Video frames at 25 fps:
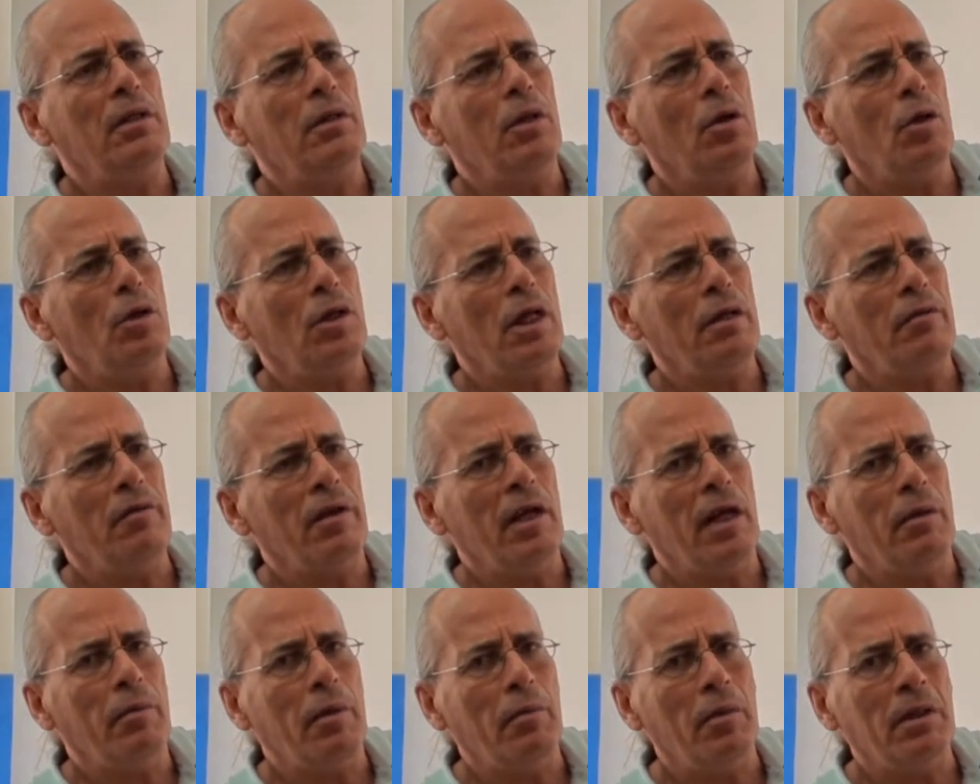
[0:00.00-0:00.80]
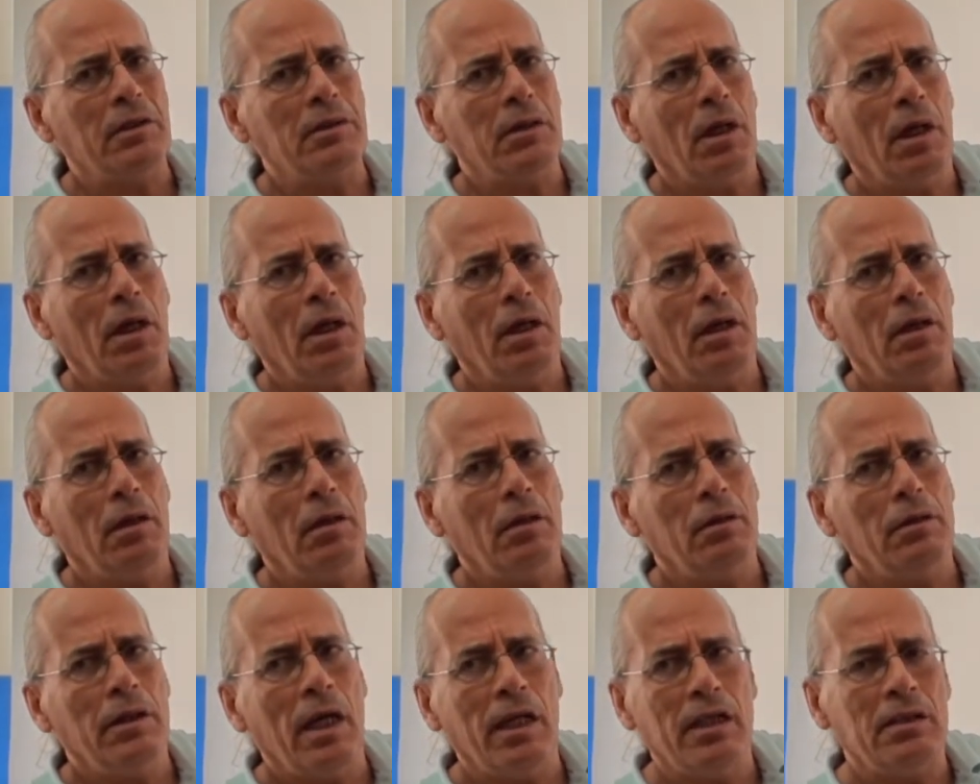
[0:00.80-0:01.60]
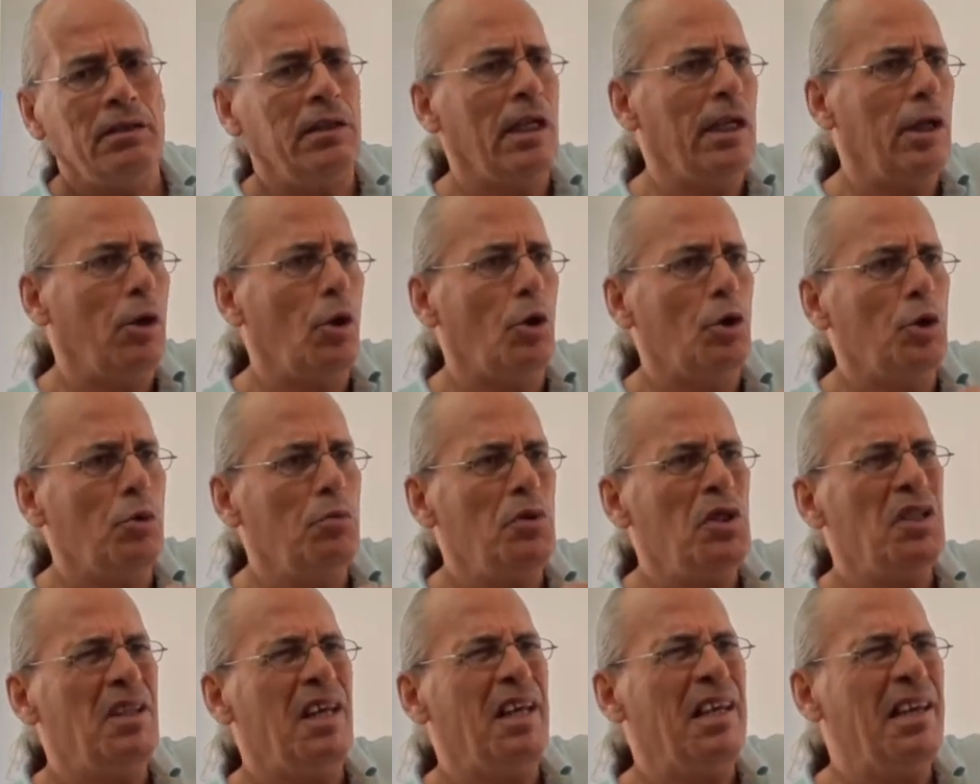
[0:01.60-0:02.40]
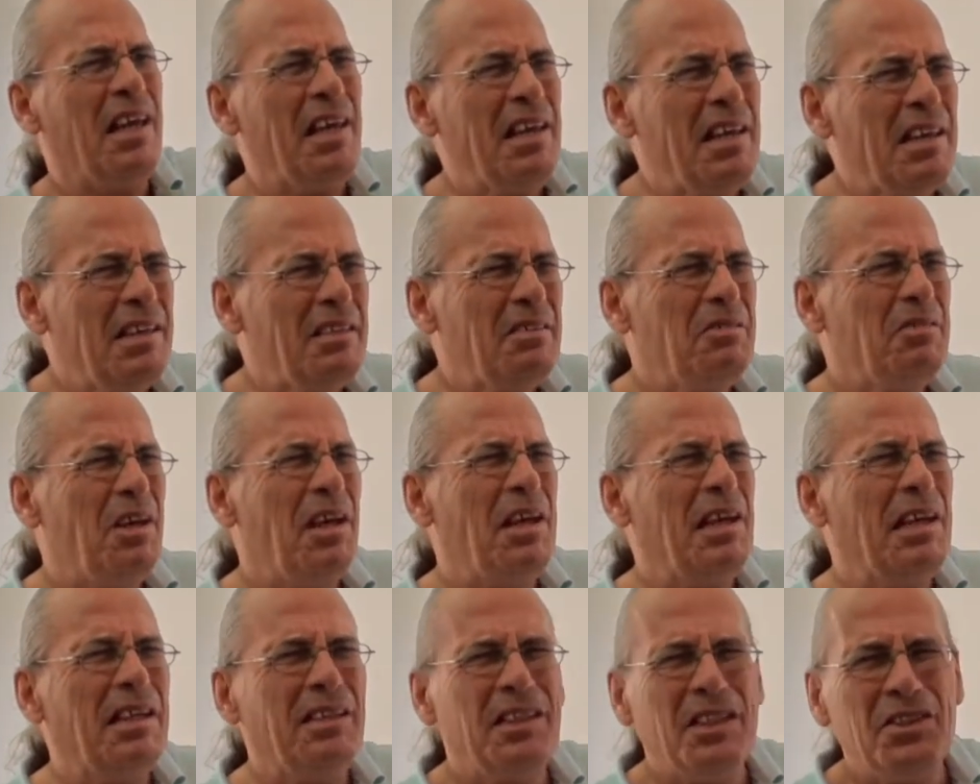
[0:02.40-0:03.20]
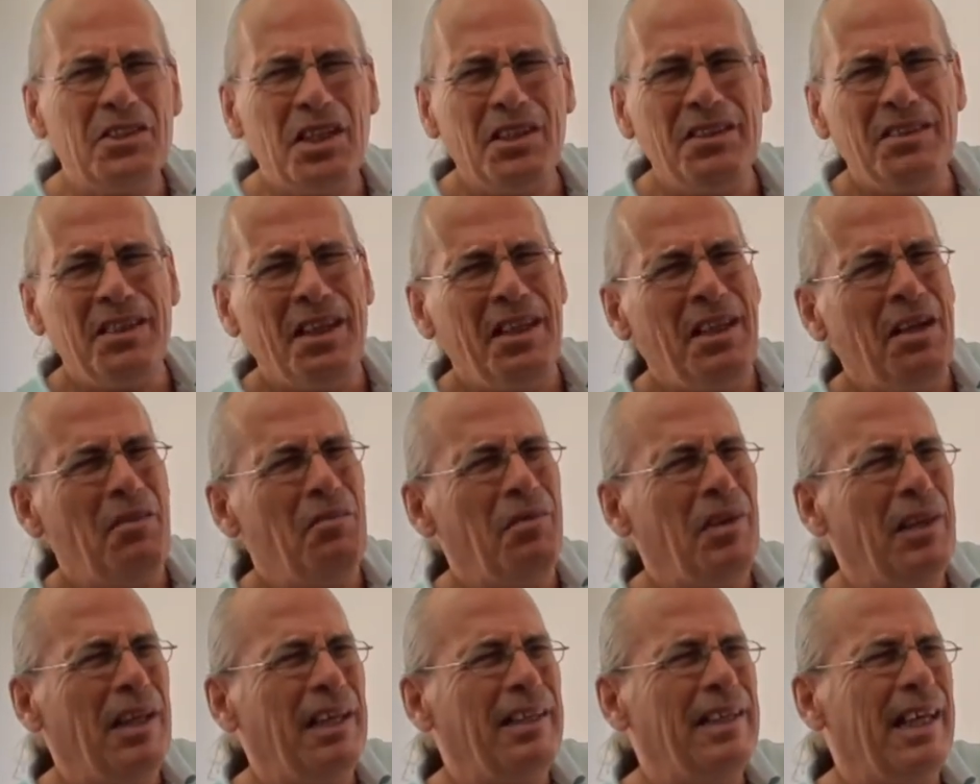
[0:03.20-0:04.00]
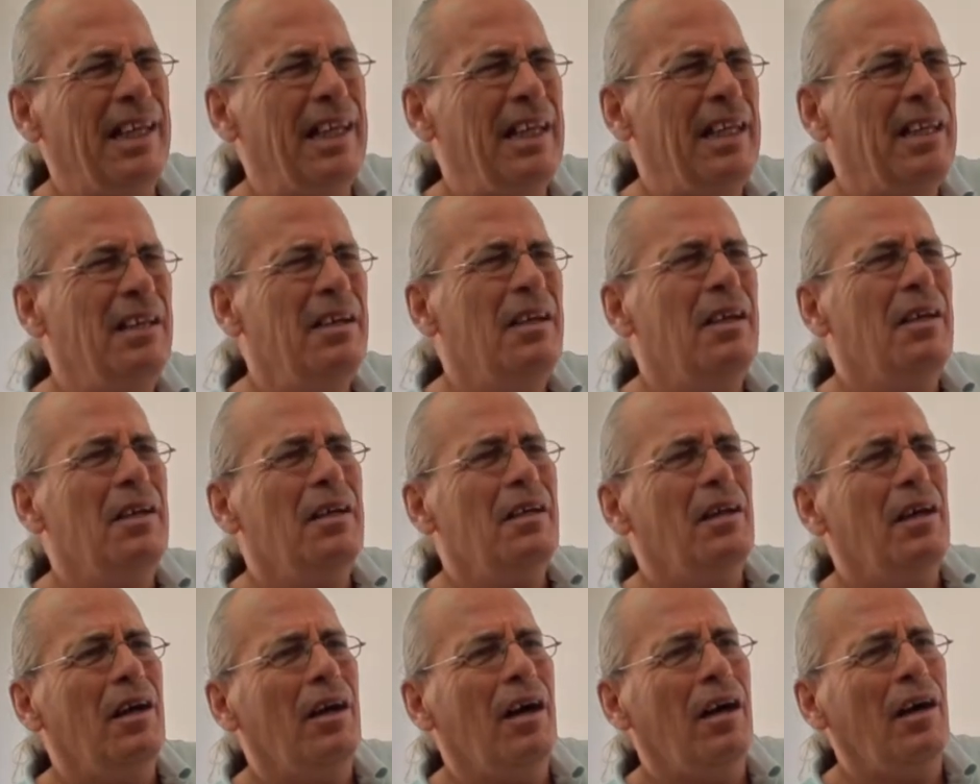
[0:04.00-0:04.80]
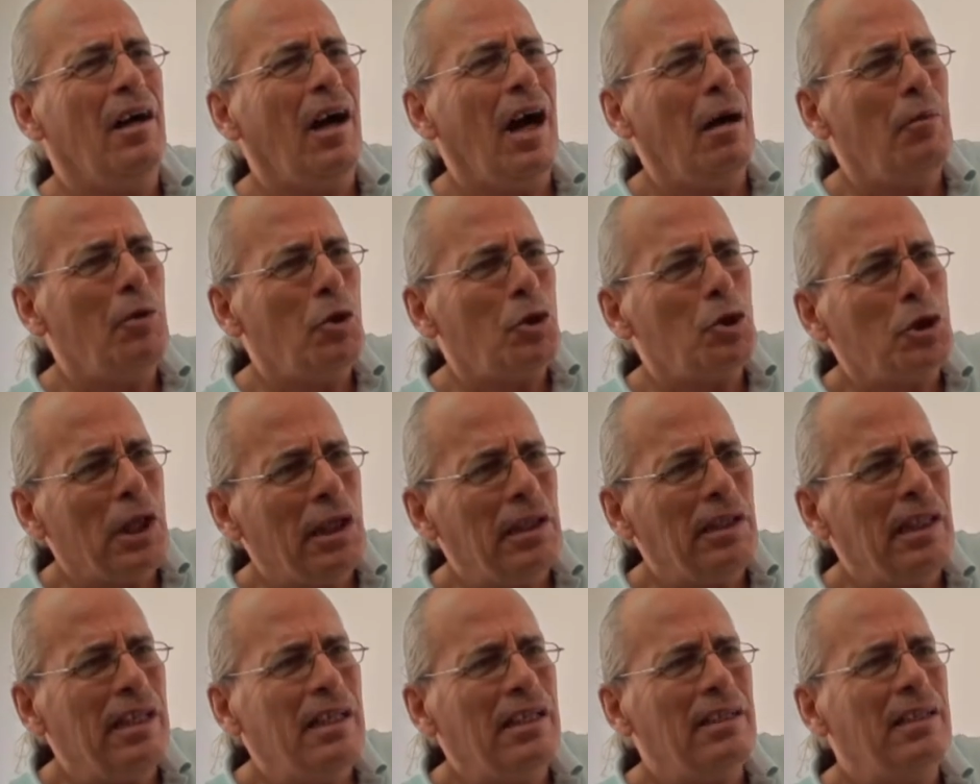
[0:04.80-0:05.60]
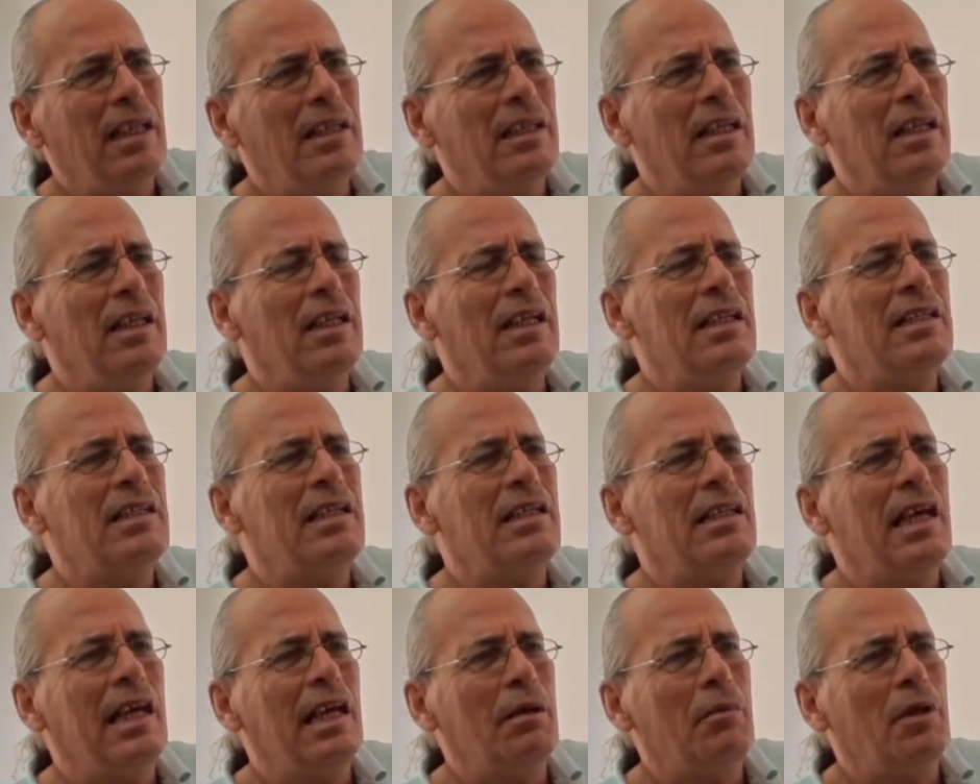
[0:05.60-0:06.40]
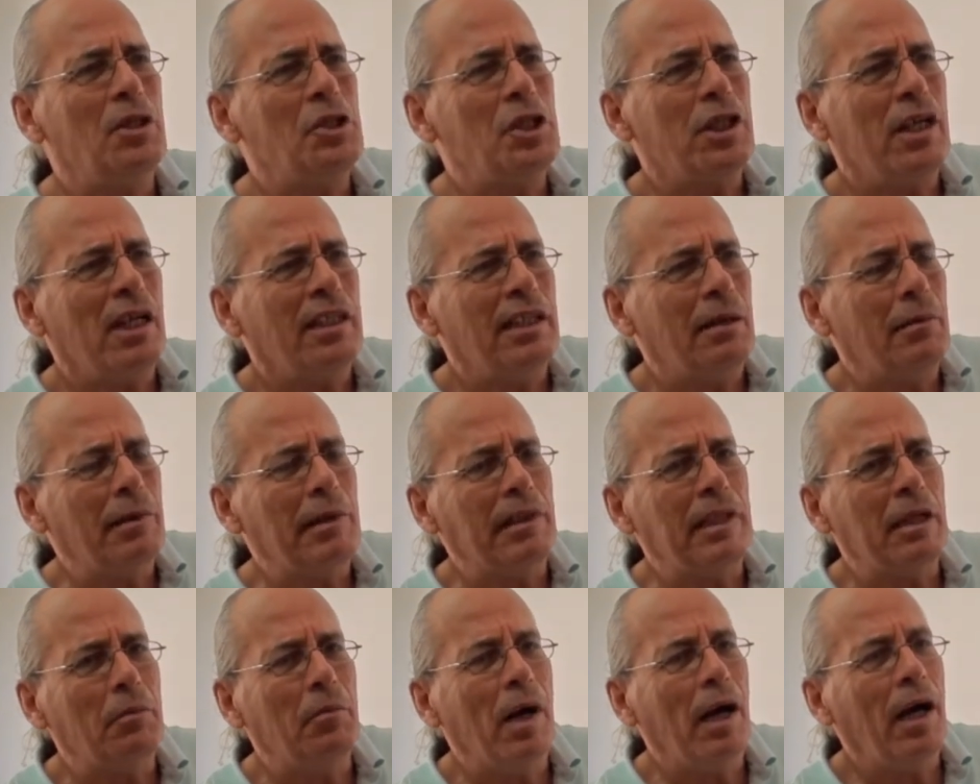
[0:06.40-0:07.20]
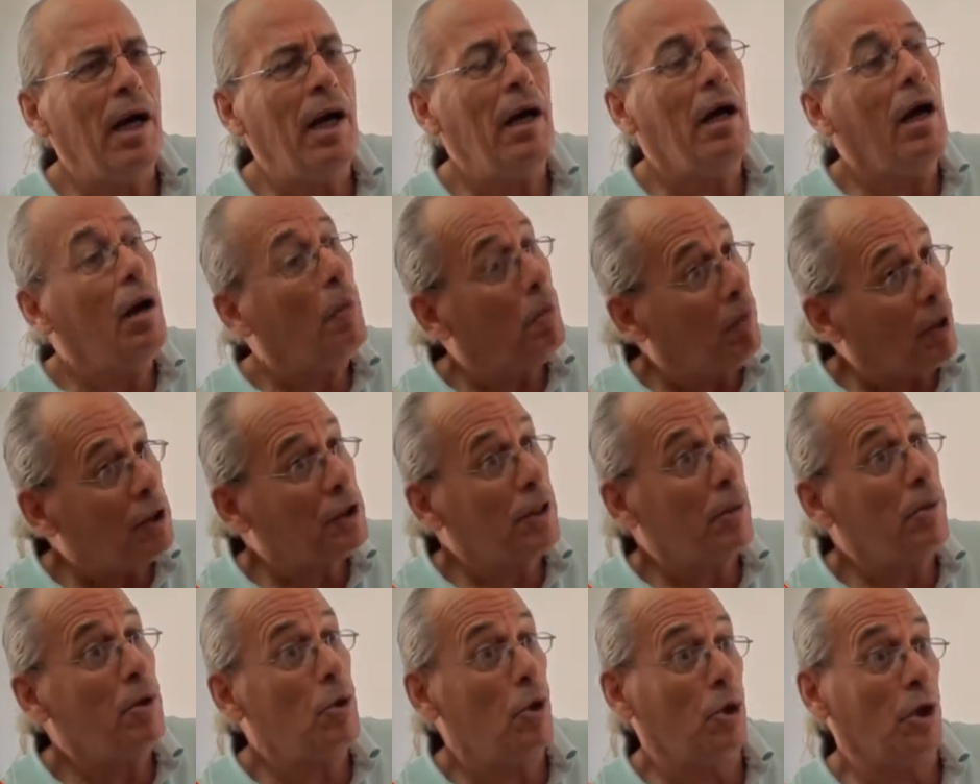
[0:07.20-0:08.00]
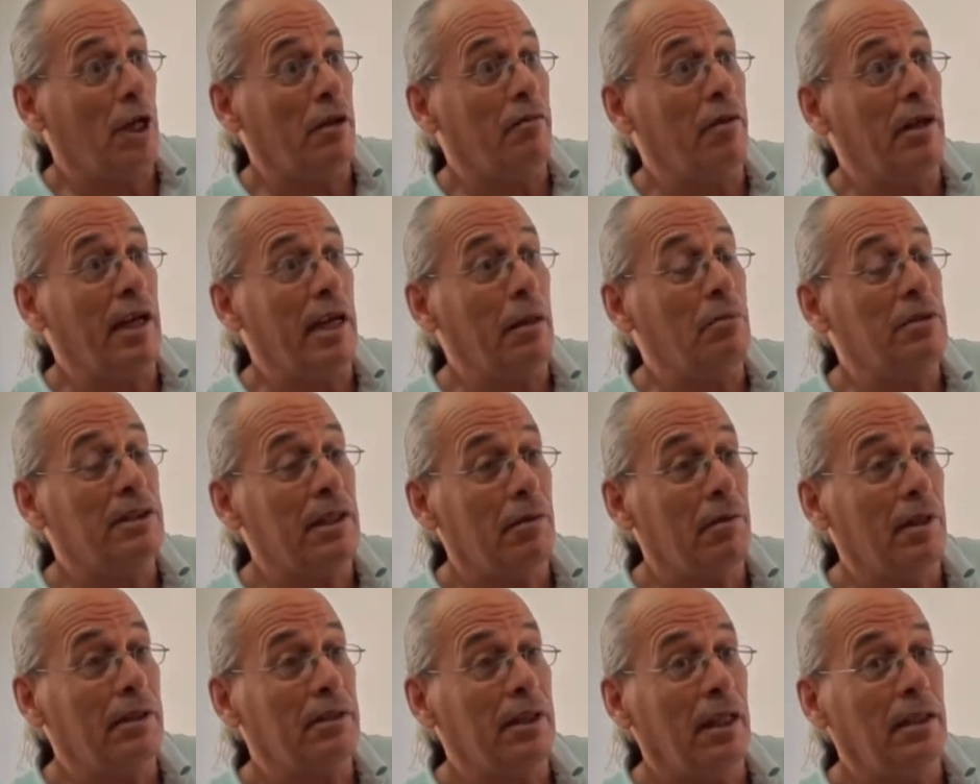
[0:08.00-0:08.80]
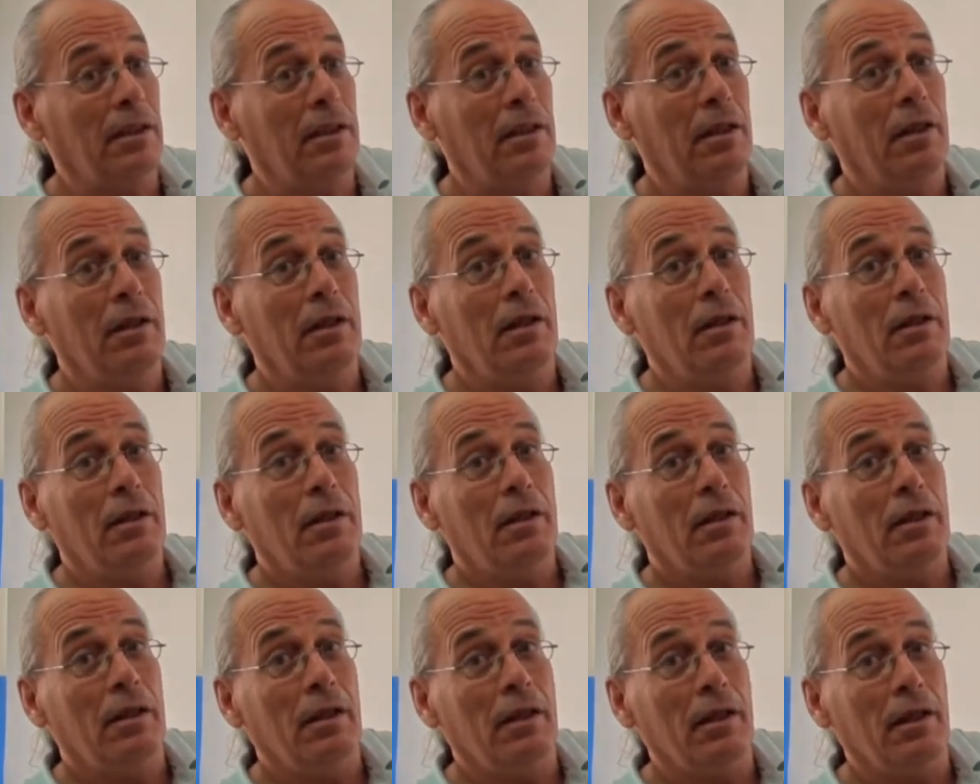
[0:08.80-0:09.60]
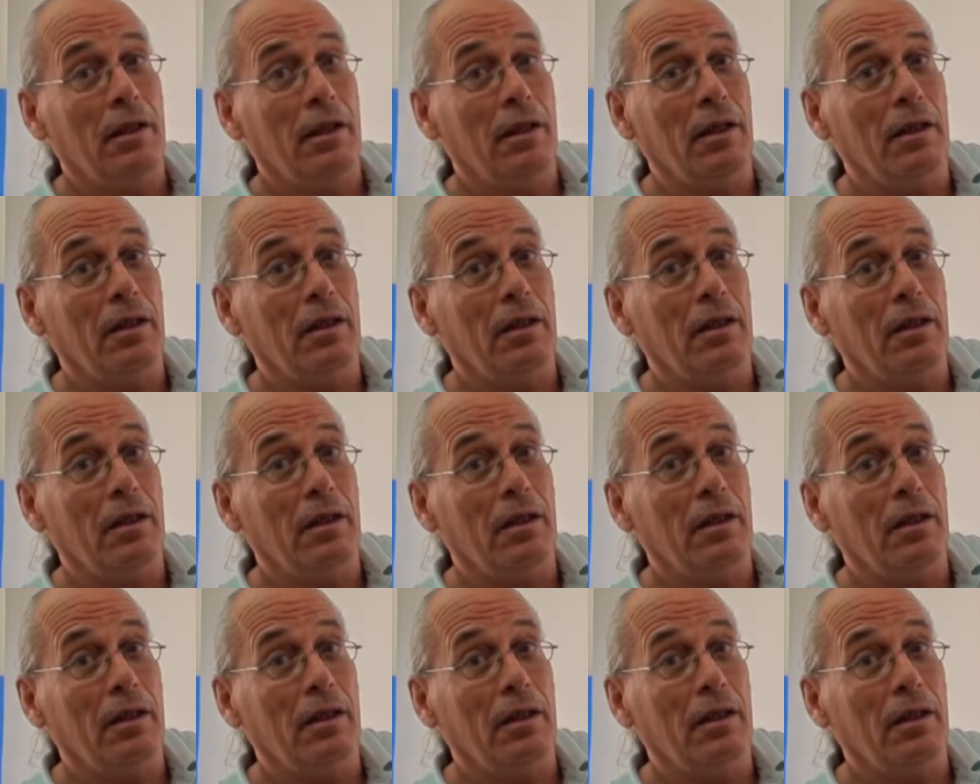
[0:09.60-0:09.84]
bir örnek vereyim hemen sana. Yani seni gördüm, gidin gelin, elimde çantayla falan yani abi hoş geldin dedin, iki kelimecik edebildin bana. Başka bir örnek vereyim. Sabahtan e,